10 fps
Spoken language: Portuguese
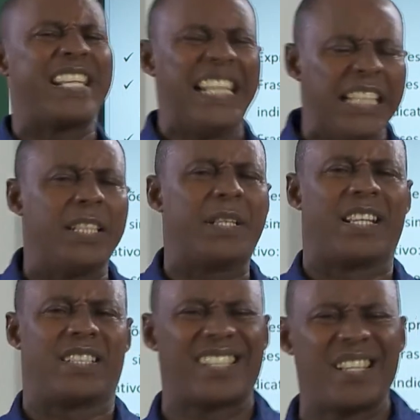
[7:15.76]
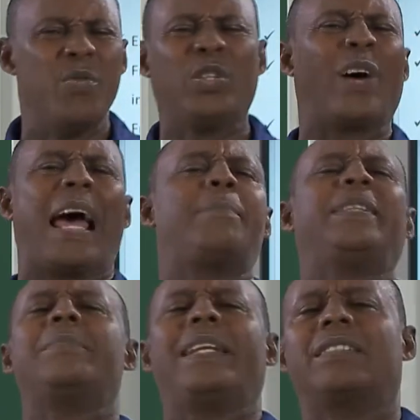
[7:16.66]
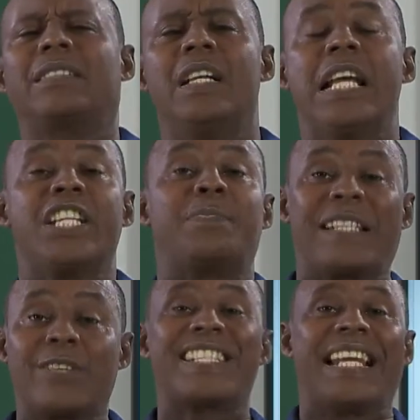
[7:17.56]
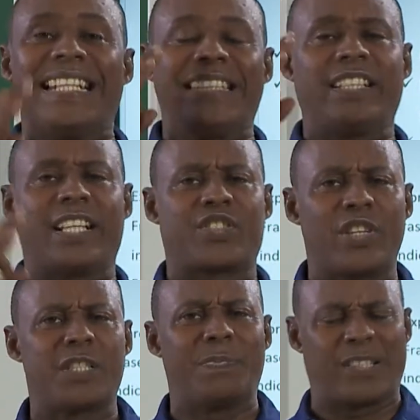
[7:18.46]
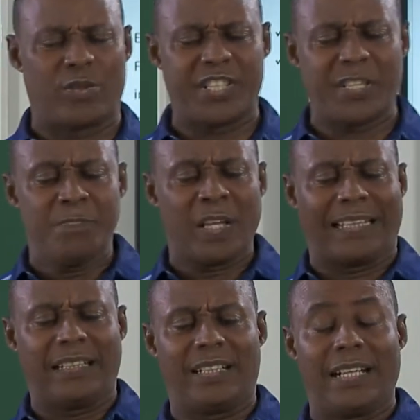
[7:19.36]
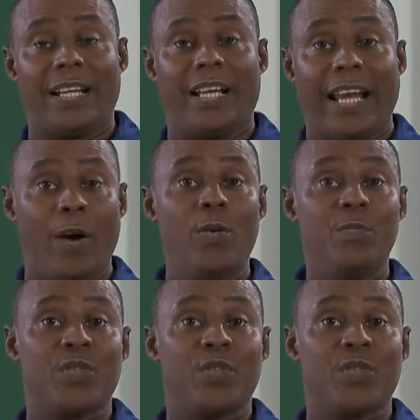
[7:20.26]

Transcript: elípticas, assim muito rapidamente? Expressões elípticas são expressões que eu